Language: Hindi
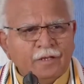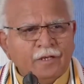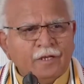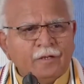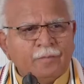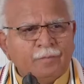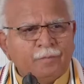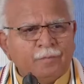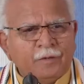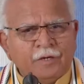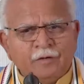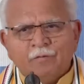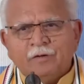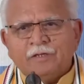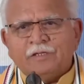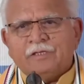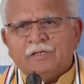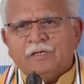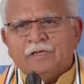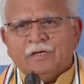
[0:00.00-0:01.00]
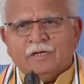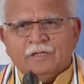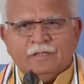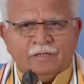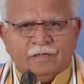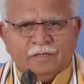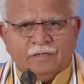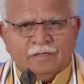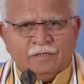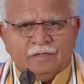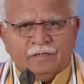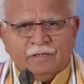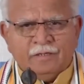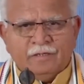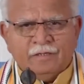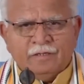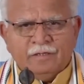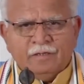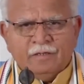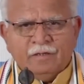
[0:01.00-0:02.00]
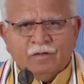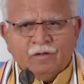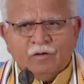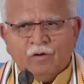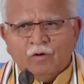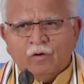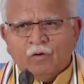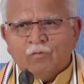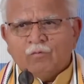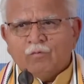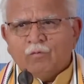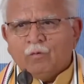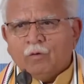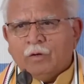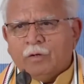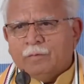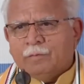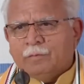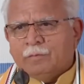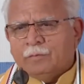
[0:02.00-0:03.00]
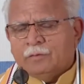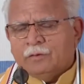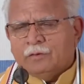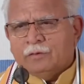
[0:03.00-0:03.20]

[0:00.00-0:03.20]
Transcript: एक परिवर्तन का दिन है और वो हम